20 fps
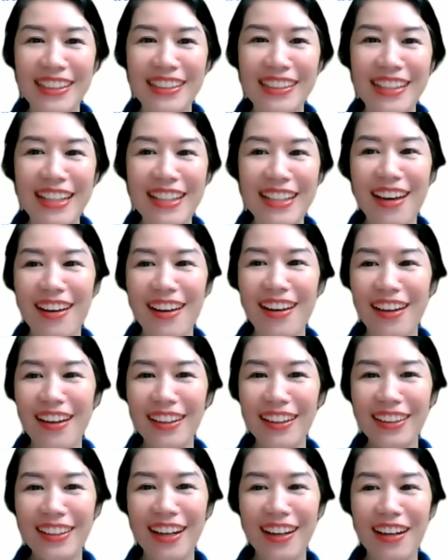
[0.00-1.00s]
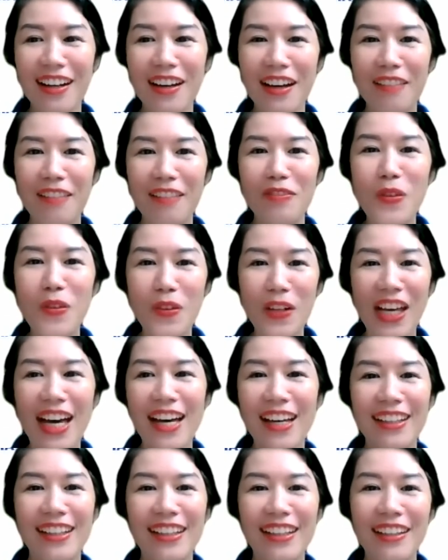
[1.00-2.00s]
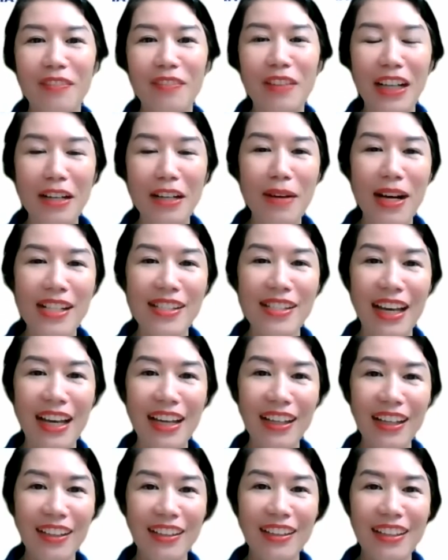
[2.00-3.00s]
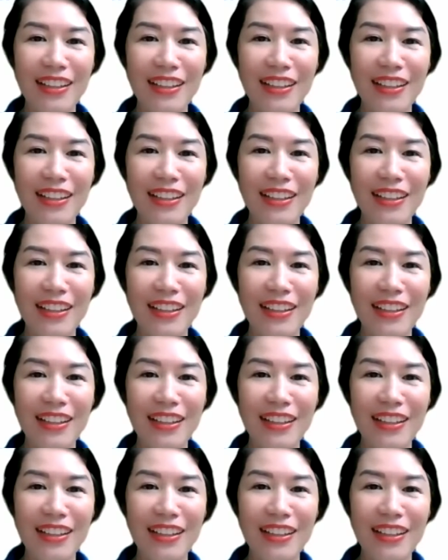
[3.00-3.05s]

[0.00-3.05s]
để cho nó thật là vui ha và các bạn sẽ